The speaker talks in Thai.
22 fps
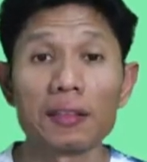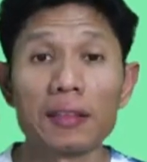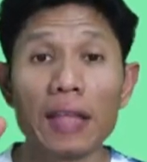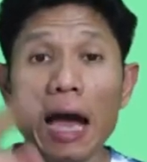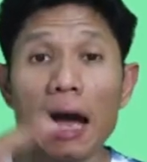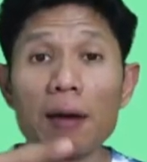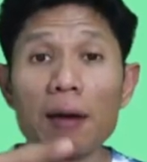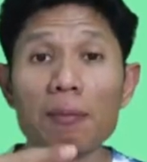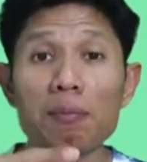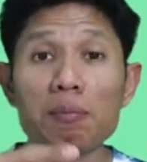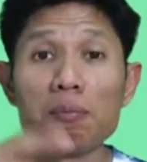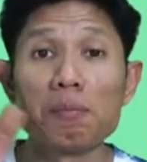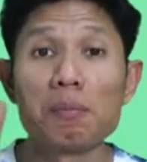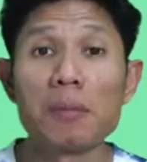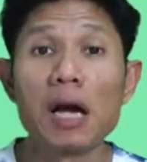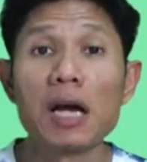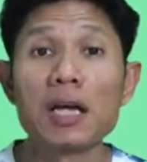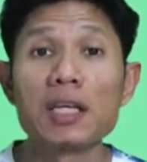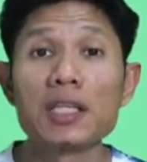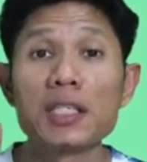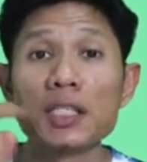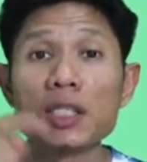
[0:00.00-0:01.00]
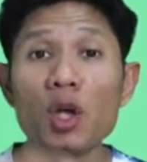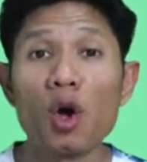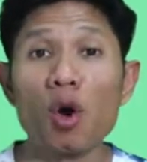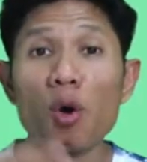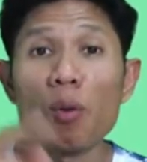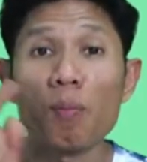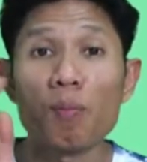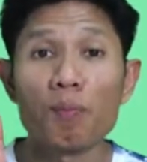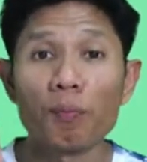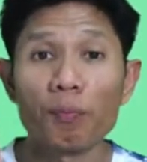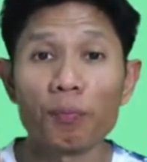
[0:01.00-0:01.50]
ตำส้
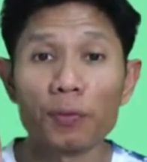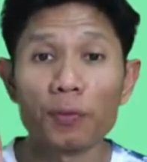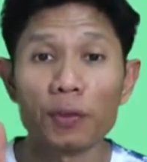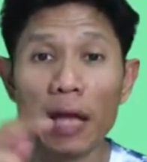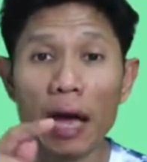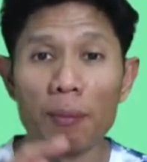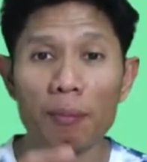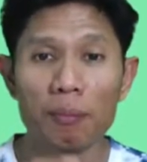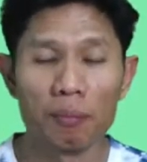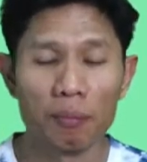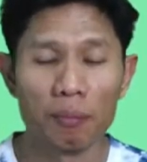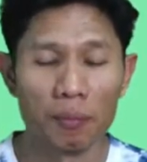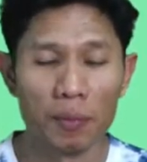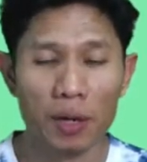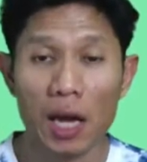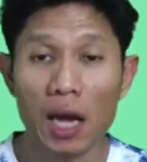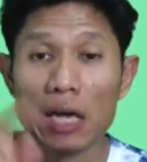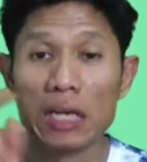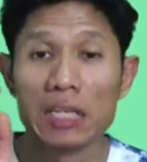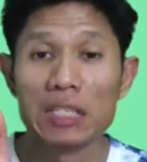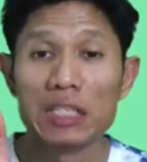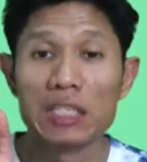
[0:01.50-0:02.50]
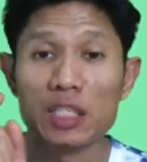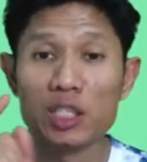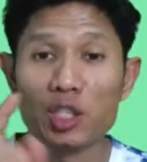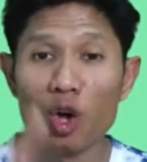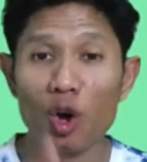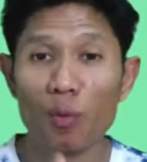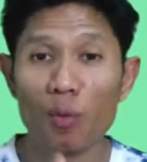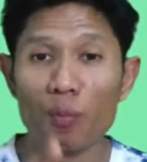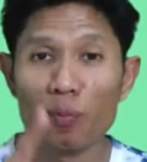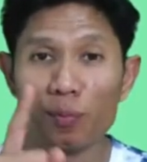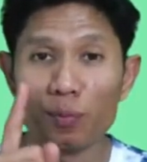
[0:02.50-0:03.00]
มตำ
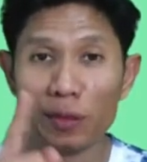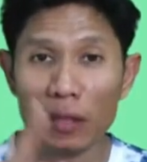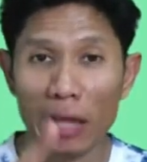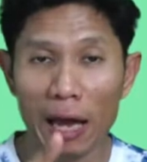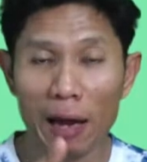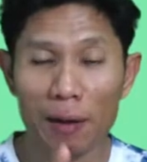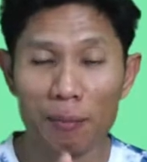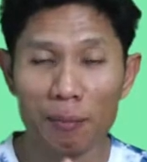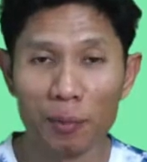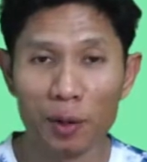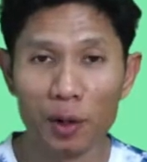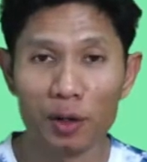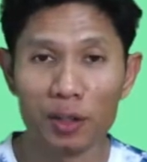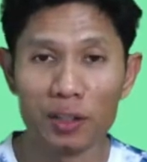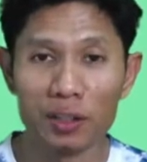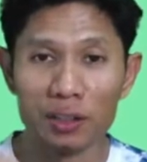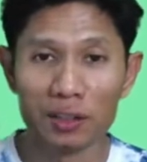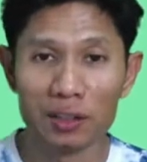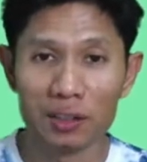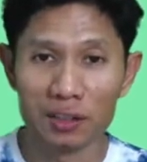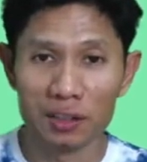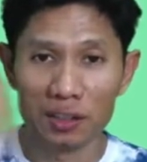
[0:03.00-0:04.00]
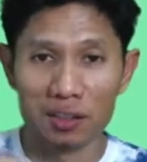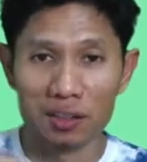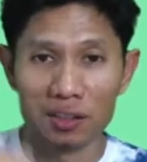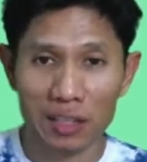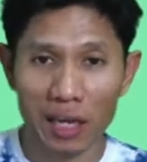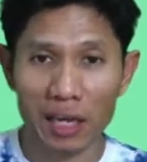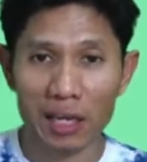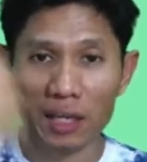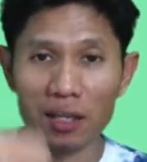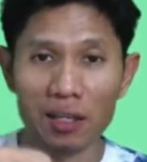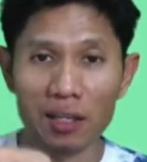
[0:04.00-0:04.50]
ส้มตำก็คือ
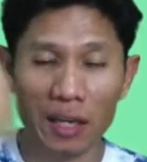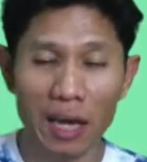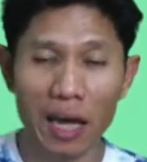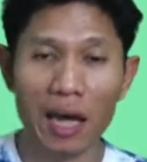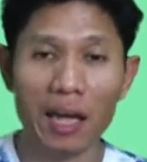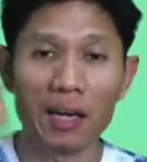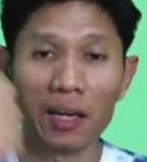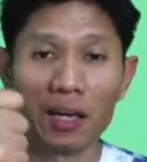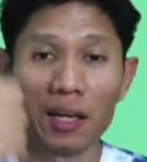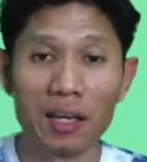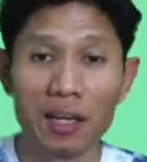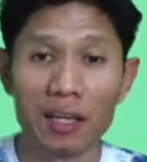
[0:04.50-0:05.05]
ใช้การ